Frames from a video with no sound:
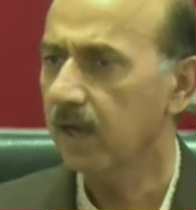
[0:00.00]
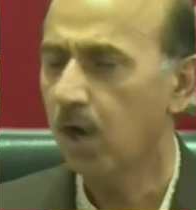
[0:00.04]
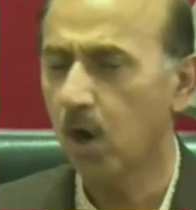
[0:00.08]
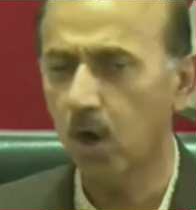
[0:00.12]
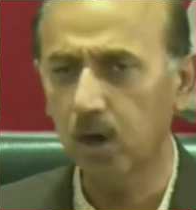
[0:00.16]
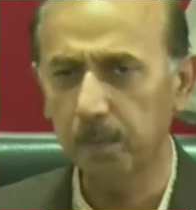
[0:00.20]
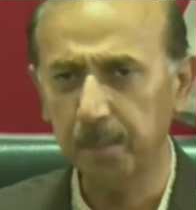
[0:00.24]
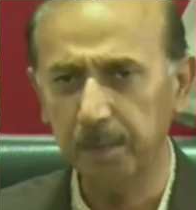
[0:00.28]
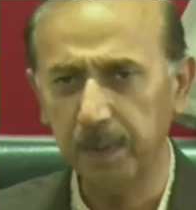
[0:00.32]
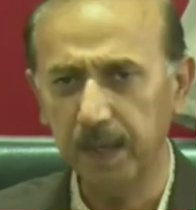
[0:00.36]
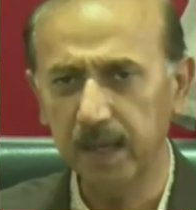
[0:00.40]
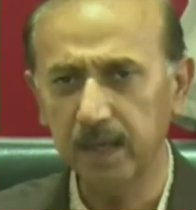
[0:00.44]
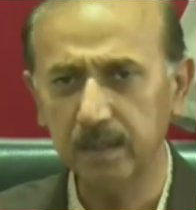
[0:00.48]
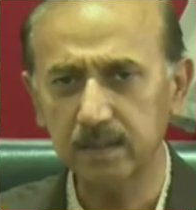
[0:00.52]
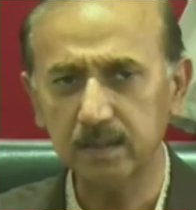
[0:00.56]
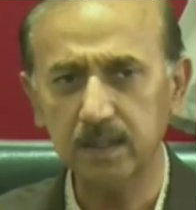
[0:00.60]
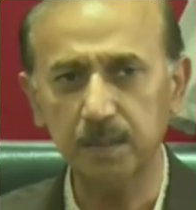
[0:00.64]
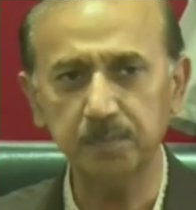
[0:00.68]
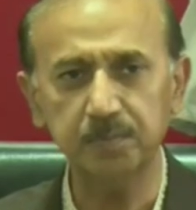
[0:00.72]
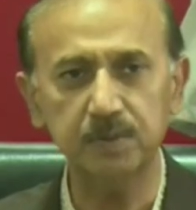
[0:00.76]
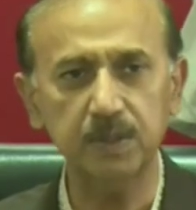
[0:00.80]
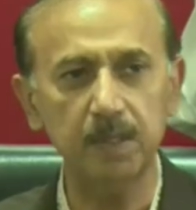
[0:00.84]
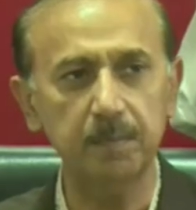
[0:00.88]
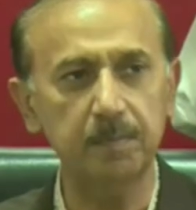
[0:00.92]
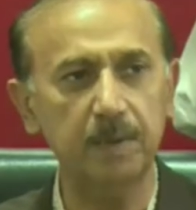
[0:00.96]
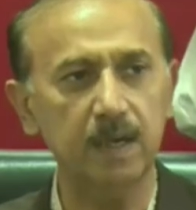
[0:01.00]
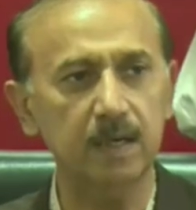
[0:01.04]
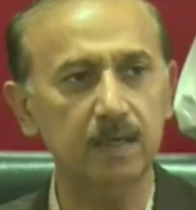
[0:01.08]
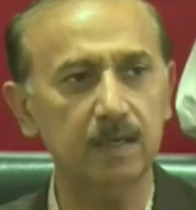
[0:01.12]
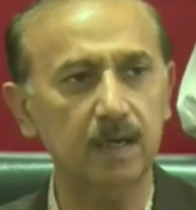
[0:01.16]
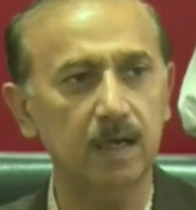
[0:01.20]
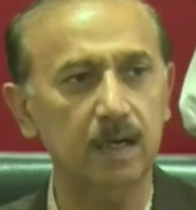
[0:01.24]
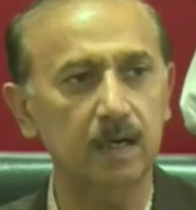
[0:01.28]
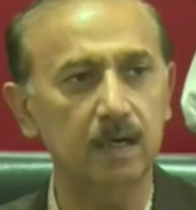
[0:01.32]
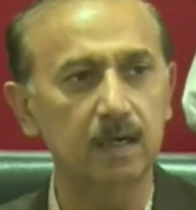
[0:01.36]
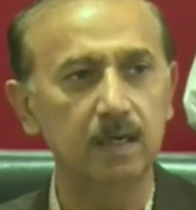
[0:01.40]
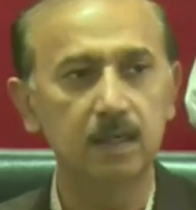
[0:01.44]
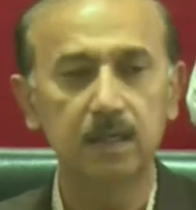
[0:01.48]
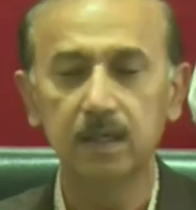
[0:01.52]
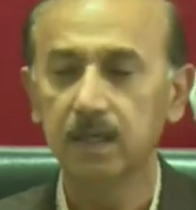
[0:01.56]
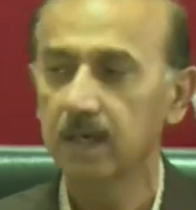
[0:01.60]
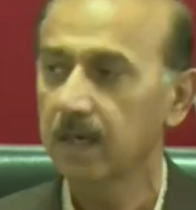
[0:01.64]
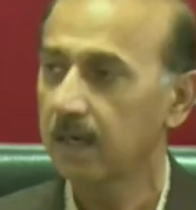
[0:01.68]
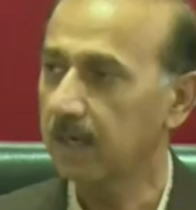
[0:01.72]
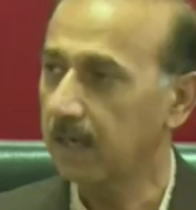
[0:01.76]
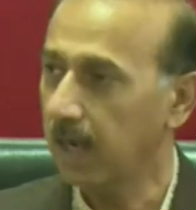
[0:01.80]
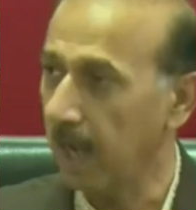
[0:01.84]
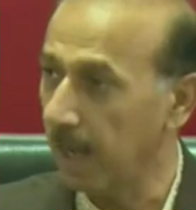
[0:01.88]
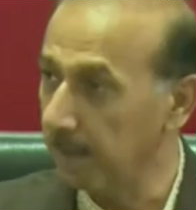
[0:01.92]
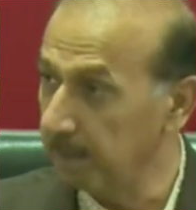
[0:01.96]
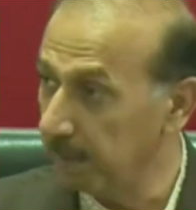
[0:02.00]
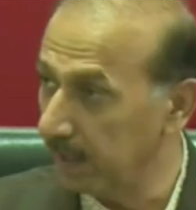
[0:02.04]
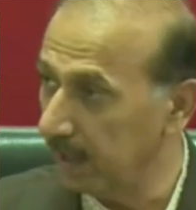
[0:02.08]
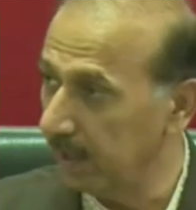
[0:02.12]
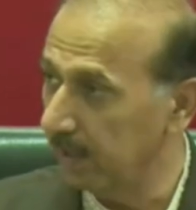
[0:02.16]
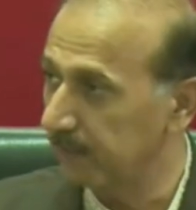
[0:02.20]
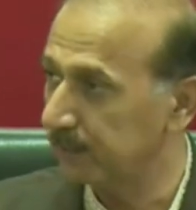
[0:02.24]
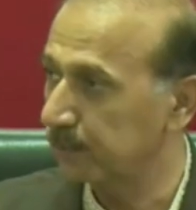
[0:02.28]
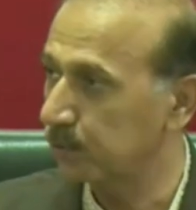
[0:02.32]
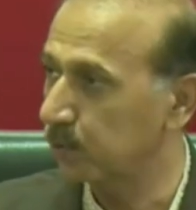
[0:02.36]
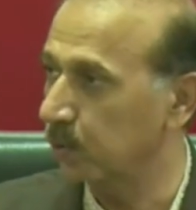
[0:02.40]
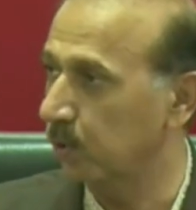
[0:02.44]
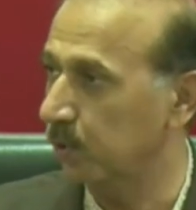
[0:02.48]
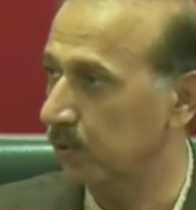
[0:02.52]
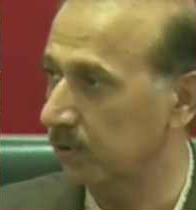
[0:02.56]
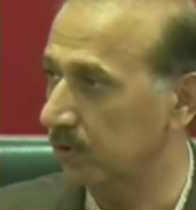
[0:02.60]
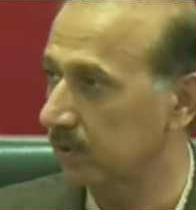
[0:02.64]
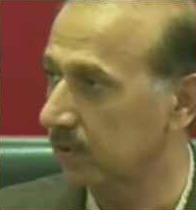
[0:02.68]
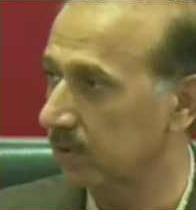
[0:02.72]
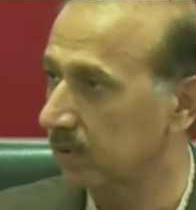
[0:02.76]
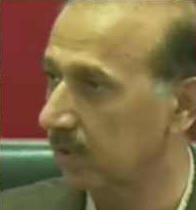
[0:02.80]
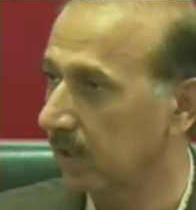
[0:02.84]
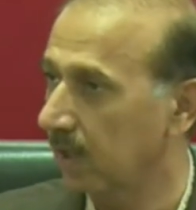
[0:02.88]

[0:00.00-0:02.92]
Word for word: और फिर सबसे बढ़कर काबिल अफसोस